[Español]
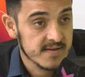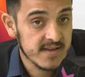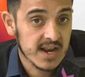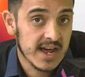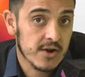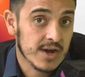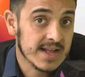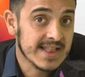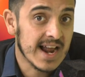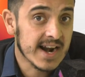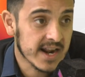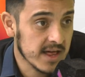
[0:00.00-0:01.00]
Sí, claro, que
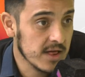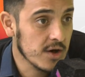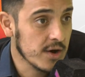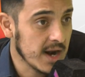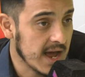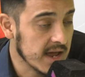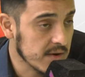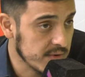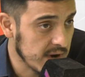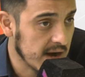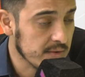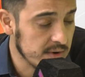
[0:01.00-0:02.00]
está alrededor, hay algún,
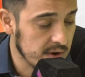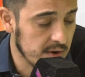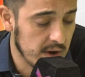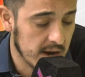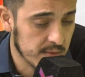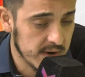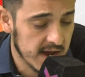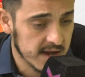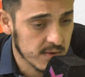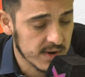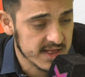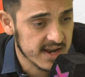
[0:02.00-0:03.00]
mm. alguno, algunas
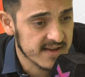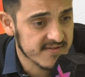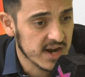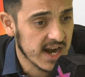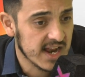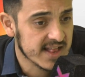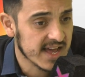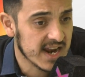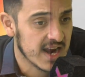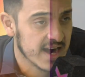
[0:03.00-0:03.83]
encuestas nacionales están